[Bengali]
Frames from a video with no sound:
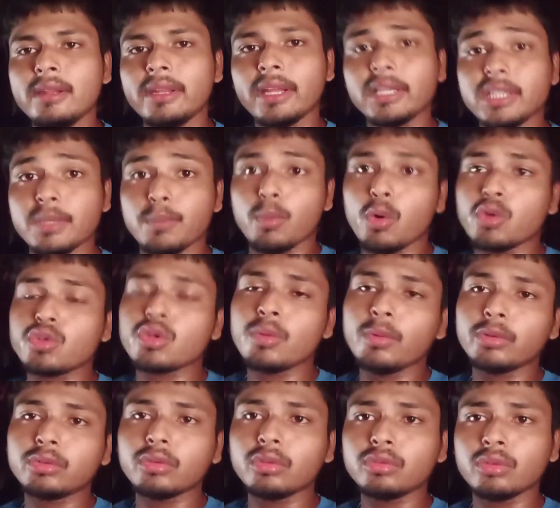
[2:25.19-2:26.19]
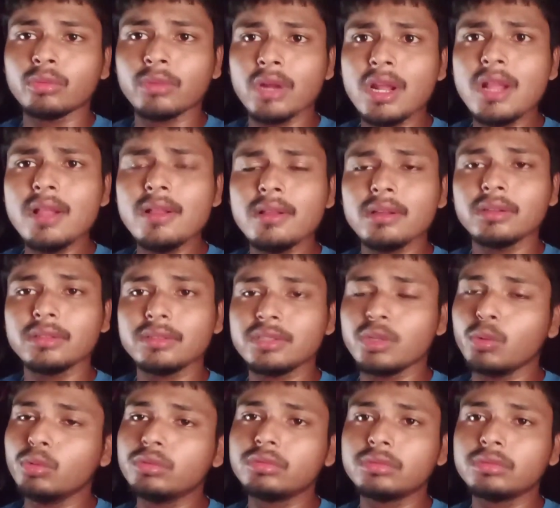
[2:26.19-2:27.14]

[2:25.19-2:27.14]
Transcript: ঠিক আছে প্রশ্নপত্র তোমরা যে